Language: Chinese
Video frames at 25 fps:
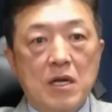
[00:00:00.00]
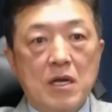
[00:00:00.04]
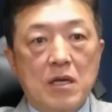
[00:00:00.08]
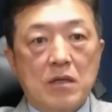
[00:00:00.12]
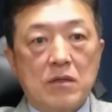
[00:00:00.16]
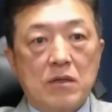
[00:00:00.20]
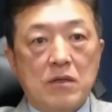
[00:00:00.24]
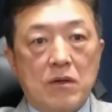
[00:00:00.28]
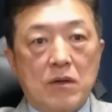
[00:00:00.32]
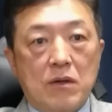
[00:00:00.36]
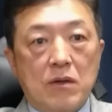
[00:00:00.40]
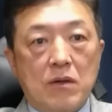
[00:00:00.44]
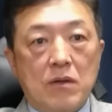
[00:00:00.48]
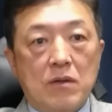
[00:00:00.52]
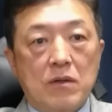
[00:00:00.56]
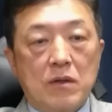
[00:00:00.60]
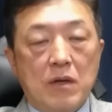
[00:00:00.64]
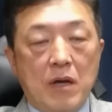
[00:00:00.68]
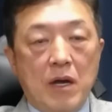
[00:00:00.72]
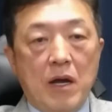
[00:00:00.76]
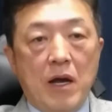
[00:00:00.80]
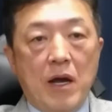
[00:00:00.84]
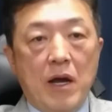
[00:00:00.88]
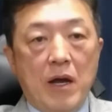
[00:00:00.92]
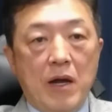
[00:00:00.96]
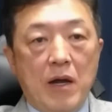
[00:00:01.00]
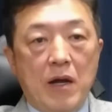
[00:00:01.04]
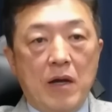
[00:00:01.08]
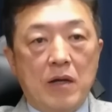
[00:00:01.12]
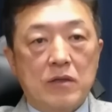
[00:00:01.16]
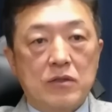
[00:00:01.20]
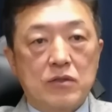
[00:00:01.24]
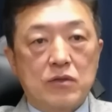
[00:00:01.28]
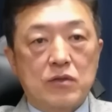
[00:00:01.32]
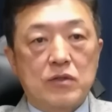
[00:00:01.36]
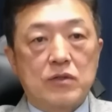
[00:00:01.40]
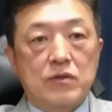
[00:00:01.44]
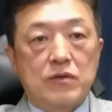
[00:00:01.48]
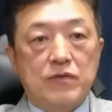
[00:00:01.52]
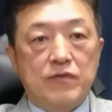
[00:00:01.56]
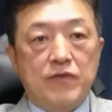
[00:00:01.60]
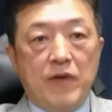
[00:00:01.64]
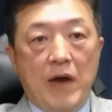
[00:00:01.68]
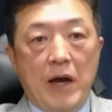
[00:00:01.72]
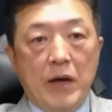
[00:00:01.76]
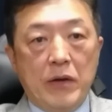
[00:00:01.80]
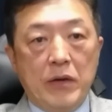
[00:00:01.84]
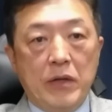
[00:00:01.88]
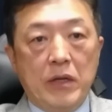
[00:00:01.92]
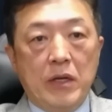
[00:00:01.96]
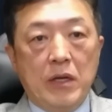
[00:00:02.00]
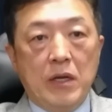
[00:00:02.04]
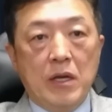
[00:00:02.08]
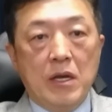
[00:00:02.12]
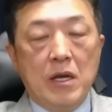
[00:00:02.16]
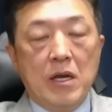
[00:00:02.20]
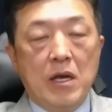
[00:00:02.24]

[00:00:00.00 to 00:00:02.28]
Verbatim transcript: 可能啊就是防御，